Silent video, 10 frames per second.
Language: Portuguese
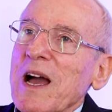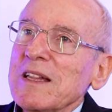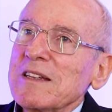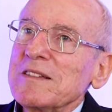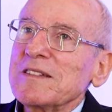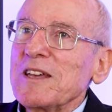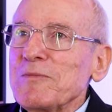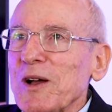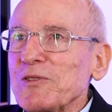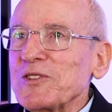Padres e
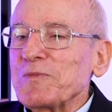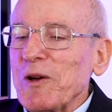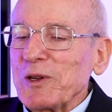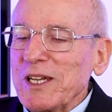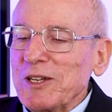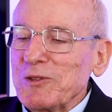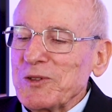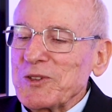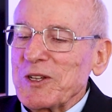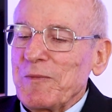Irmãos
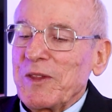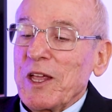Paulinos,